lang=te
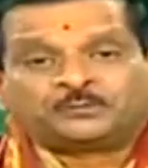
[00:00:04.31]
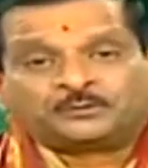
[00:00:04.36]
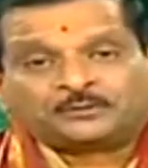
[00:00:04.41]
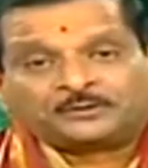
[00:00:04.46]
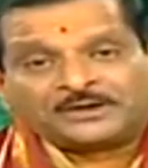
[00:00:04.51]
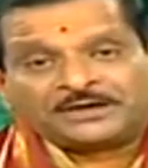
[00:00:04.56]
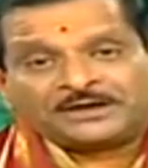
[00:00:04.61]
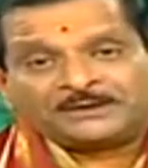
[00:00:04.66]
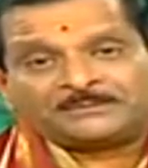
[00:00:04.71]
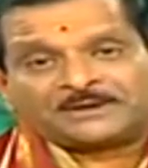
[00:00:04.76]

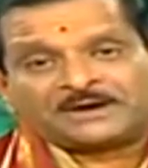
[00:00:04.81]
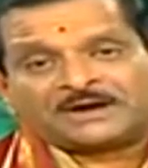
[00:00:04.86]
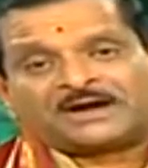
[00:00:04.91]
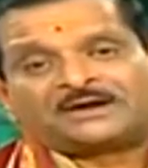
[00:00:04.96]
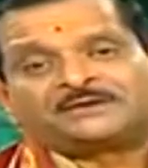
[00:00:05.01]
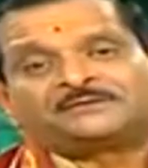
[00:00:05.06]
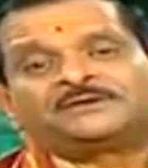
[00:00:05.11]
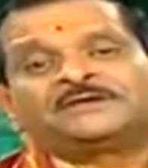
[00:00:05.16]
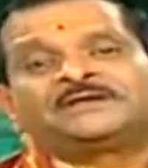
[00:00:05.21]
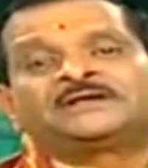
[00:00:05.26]
పూర్ణిమ
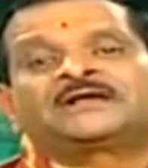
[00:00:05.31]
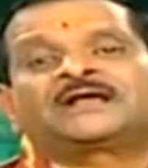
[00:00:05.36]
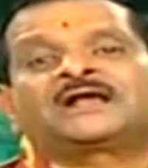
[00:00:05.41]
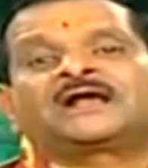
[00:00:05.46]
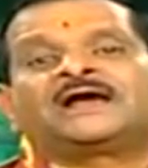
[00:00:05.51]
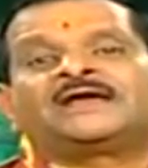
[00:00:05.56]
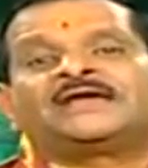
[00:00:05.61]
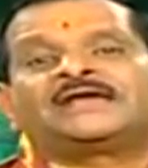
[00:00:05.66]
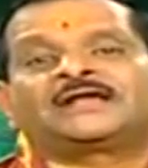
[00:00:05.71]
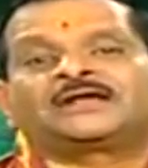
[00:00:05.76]
నాడు
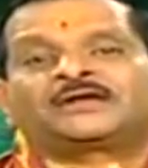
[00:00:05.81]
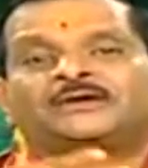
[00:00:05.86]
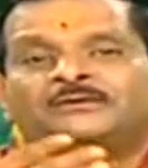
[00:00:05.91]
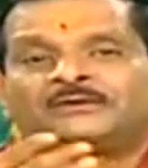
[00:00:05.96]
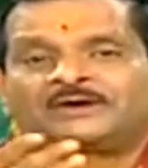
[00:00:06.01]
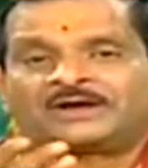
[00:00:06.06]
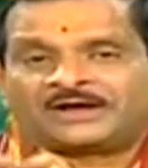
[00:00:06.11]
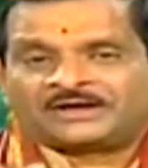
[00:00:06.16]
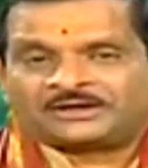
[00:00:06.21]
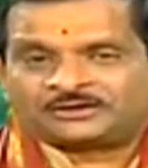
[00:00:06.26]
ఇంకా
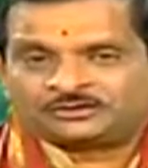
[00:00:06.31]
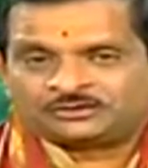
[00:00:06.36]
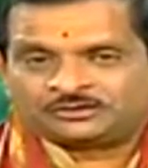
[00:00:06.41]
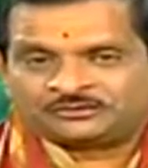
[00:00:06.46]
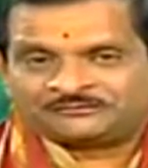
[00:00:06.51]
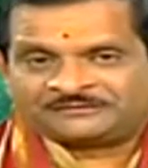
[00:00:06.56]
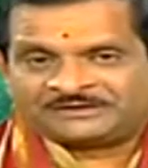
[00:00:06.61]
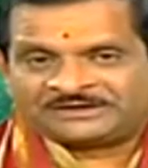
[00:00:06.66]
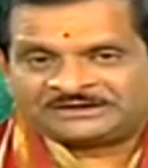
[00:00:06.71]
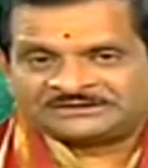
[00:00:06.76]
ఎక్కువగా
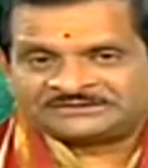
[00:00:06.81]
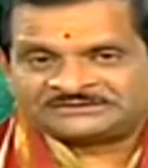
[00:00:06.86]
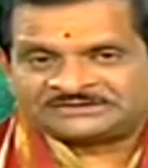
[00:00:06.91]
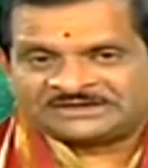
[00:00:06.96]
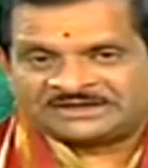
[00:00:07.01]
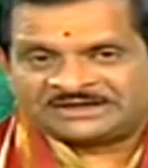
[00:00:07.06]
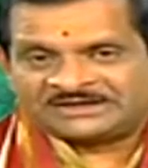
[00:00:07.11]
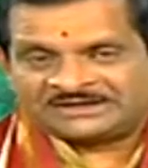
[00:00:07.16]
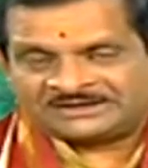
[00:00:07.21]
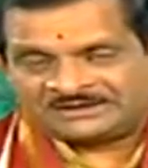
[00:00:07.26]
ఎందుకు
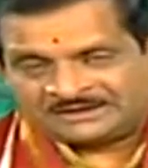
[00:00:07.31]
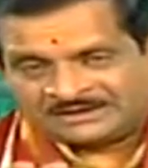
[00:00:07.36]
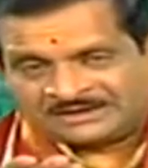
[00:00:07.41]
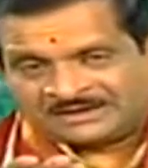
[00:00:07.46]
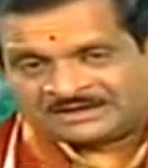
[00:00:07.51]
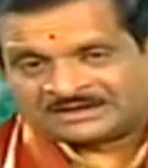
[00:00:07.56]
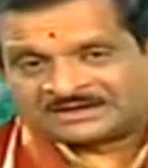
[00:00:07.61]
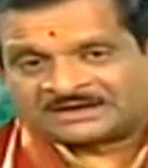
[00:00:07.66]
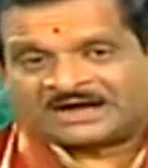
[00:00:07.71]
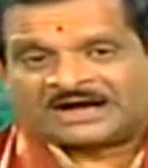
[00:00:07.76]
వెలిగించాలి
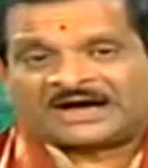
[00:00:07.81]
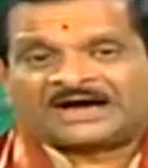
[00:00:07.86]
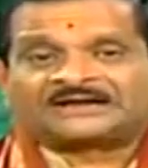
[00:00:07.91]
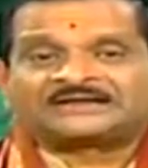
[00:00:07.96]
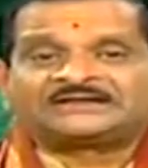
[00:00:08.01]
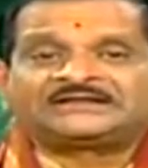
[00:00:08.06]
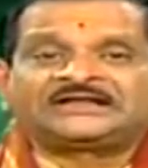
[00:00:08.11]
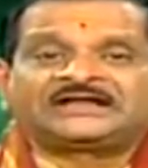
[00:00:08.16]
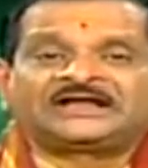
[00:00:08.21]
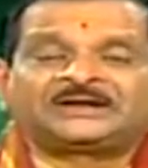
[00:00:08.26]

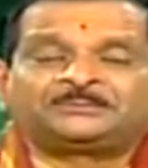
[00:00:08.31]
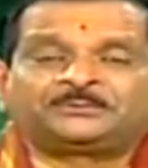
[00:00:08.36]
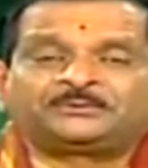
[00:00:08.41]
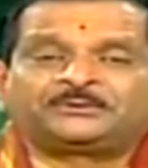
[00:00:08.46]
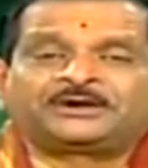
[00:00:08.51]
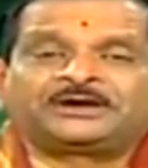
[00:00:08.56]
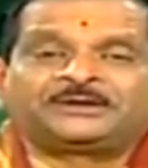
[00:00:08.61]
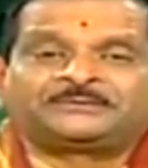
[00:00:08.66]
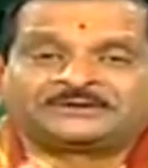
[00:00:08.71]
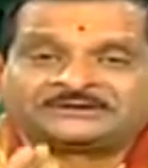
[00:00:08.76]
కార్తీక
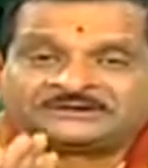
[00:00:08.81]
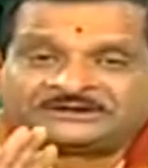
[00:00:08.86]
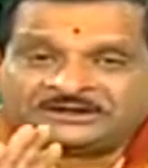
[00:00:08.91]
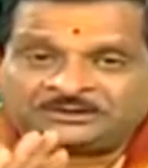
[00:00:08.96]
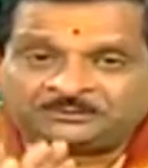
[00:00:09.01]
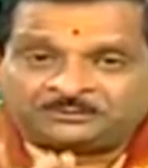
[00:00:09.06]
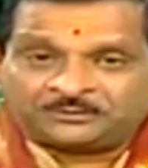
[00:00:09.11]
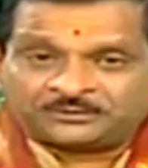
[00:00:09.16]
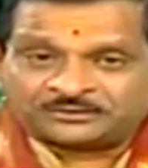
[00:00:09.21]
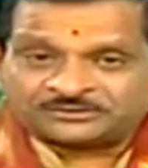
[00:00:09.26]
పూర్ణిమ
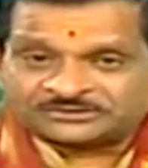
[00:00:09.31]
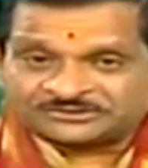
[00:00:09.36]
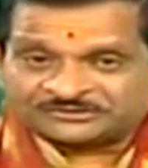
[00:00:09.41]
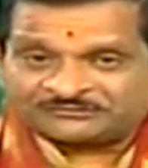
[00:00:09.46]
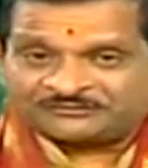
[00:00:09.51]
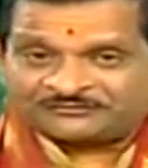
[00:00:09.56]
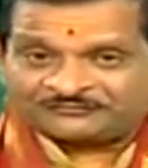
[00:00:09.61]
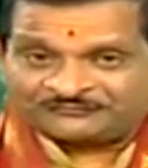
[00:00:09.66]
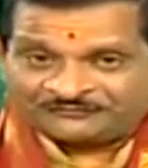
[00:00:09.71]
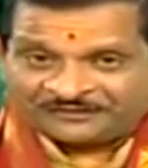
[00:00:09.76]

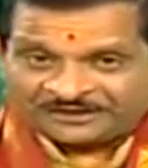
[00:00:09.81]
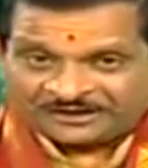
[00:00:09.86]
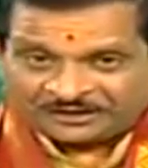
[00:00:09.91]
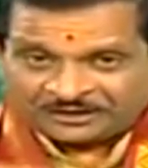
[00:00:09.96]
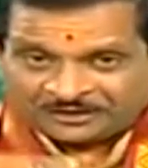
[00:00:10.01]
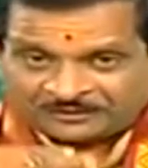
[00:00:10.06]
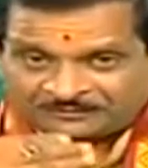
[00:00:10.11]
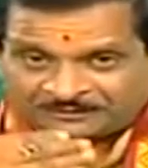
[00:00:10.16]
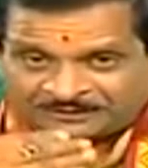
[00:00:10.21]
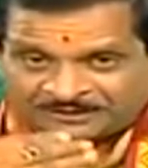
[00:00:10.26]
దీపోత్సవం
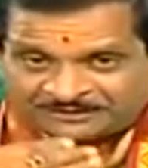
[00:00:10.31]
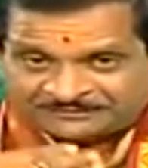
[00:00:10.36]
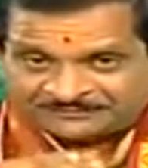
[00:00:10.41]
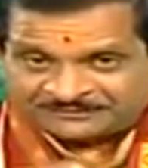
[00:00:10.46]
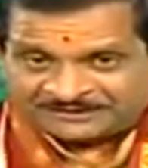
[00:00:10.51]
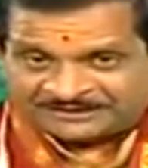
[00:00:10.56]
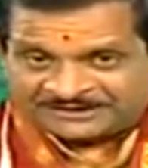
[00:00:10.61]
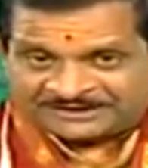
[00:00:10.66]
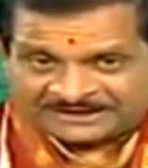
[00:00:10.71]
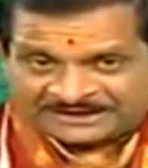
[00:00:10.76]
వెనుక
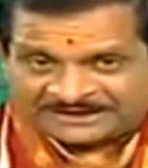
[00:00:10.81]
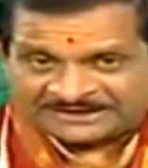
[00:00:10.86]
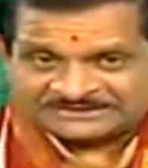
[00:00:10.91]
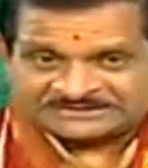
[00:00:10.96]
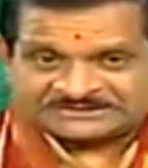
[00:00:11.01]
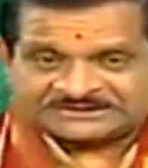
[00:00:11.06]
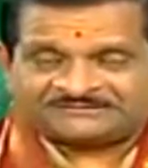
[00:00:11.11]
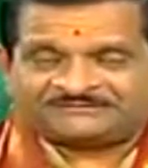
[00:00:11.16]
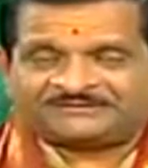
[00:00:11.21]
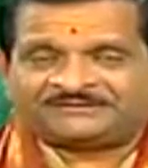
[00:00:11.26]
ఉన్నటువంటి
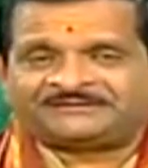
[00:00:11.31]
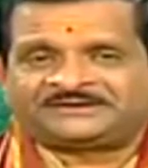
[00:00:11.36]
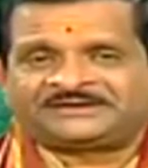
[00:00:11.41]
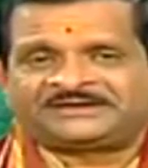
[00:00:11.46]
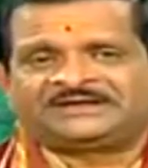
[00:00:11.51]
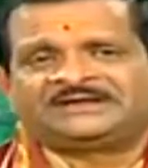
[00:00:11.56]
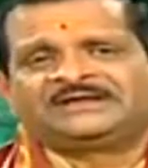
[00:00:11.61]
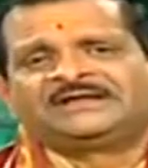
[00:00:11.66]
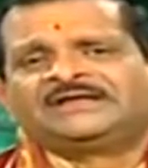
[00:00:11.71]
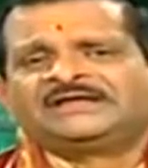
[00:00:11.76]
రహస్యం
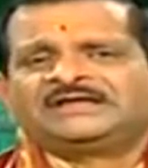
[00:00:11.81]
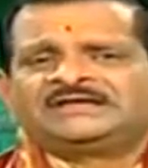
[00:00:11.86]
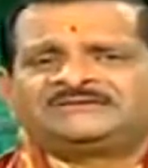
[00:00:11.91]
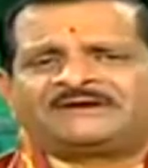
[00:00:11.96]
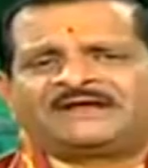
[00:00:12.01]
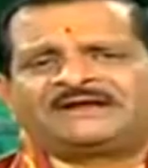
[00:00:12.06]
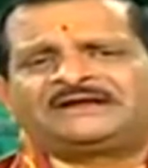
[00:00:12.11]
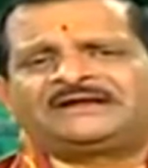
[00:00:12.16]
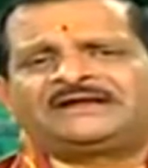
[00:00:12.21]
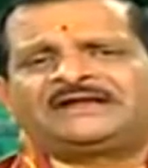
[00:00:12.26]
ఏమిటి
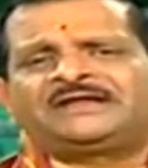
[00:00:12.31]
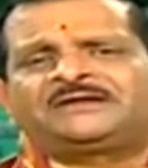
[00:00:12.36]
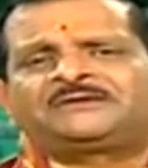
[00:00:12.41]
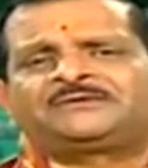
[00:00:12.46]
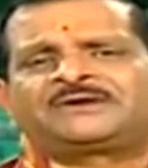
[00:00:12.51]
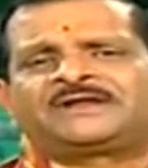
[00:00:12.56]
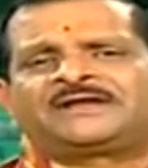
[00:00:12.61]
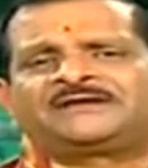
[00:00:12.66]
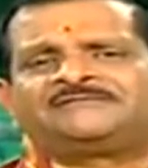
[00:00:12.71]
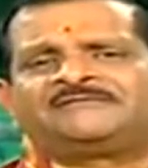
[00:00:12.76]
ఇవన్నీ
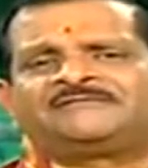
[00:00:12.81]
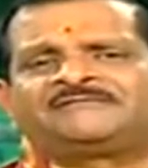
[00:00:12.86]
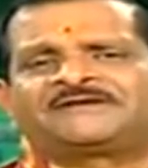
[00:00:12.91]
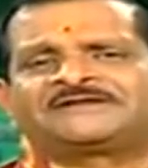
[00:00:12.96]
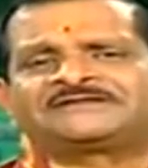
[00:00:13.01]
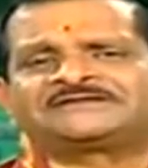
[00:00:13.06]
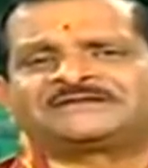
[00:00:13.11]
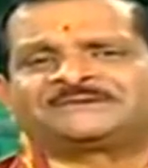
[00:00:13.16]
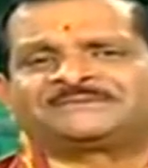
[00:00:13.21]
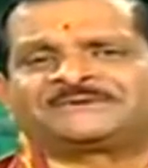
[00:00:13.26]
కూడా
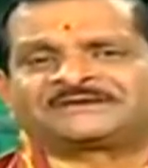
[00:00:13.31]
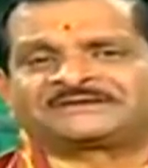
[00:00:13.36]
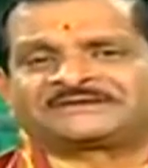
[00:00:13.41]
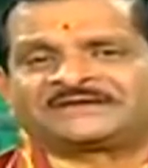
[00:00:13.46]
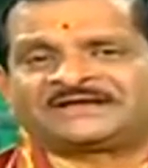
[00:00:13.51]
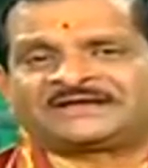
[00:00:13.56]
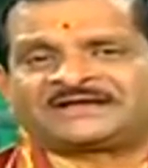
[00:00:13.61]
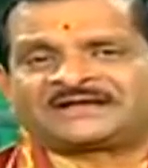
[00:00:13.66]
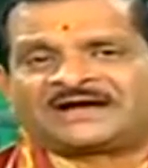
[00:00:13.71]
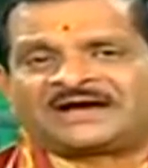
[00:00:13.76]

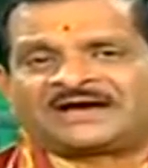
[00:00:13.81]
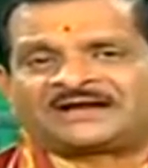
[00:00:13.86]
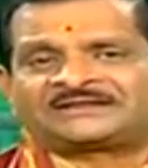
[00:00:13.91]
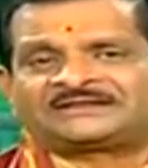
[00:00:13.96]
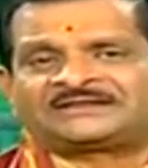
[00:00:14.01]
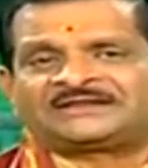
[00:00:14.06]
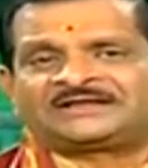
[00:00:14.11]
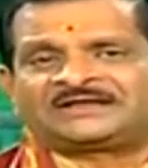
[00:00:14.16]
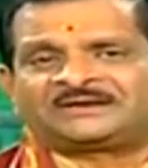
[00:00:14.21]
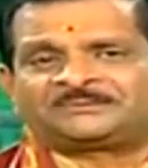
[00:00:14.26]
వివరించబడతాయి
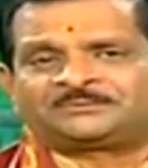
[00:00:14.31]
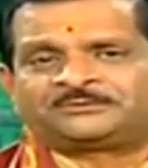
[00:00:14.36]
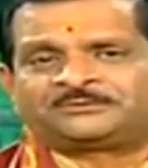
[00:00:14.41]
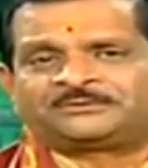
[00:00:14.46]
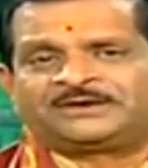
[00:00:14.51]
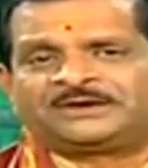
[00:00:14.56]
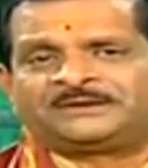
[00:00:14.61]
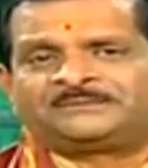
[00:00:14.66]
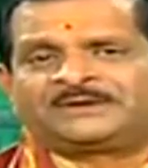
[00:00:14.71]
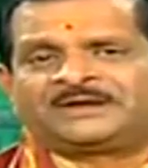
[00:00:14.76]
కార్తీక
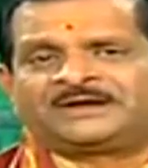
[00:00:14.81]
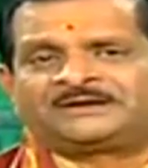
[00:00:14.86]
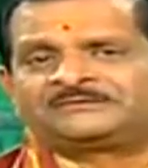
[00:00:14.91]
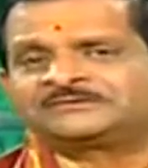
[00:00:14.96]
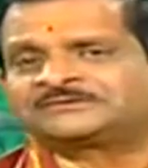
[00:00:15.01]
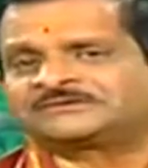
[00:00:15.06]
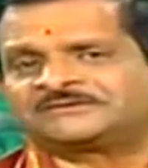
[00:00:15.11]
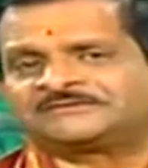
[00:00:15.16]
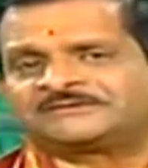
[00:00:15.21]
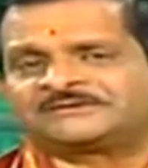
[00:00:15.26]
పూర్ణిమ
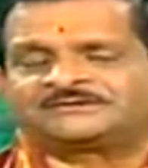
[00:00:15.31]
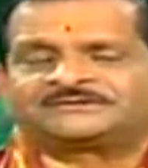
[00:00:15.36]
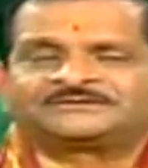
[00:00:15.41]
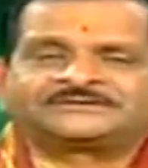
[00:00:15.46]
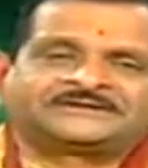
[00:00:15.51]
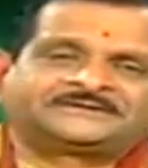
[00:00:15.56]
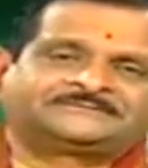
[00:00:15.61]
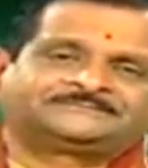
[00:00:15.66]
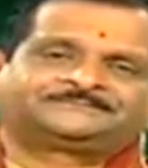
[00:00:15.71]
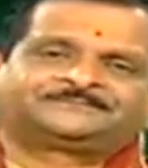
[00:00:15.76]
ఉత్సవం
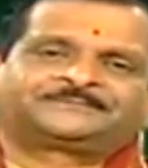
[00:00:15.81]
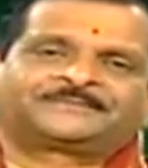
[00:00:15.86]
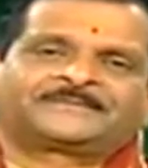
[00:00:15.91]
రోజు